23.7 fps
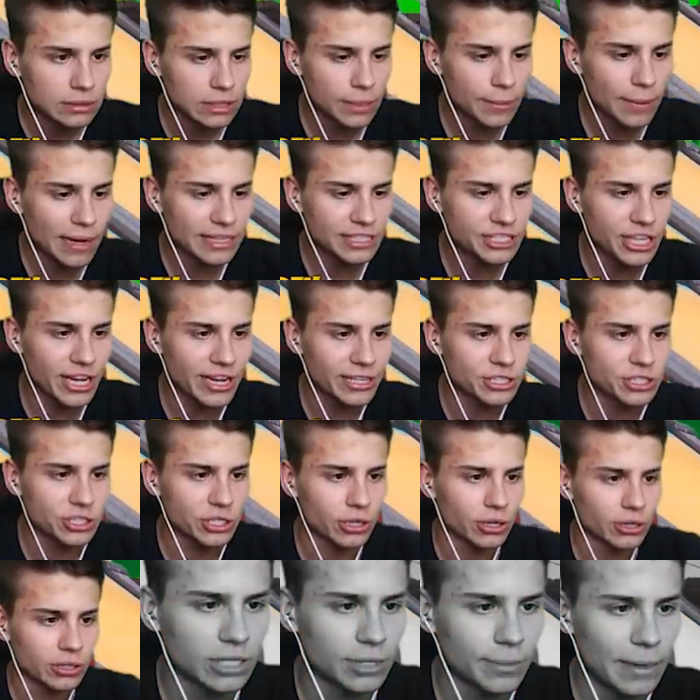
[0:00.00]
Chyba
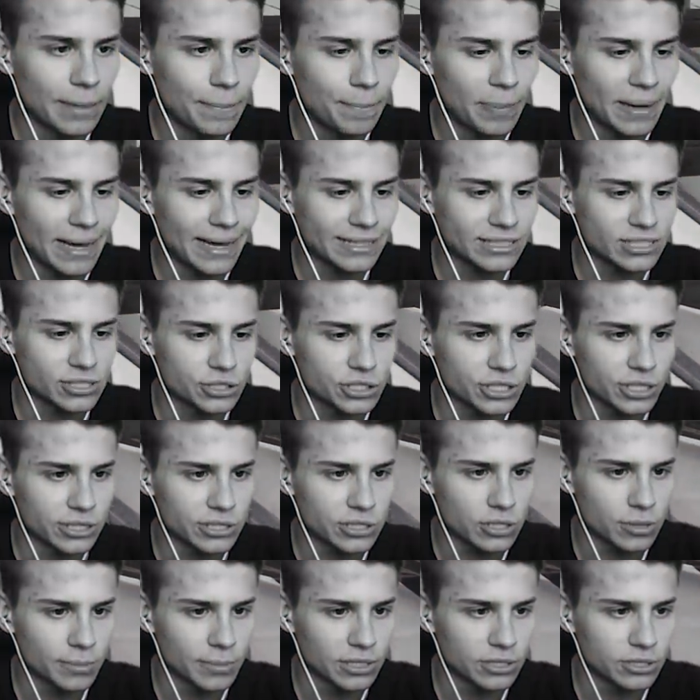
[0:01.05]
ciężko, chyba bardzo
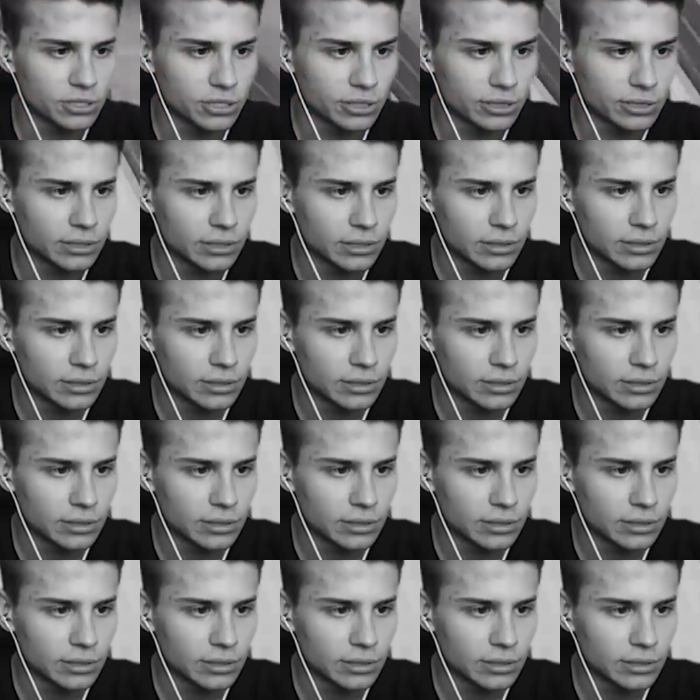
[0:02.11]
ciężko będzie.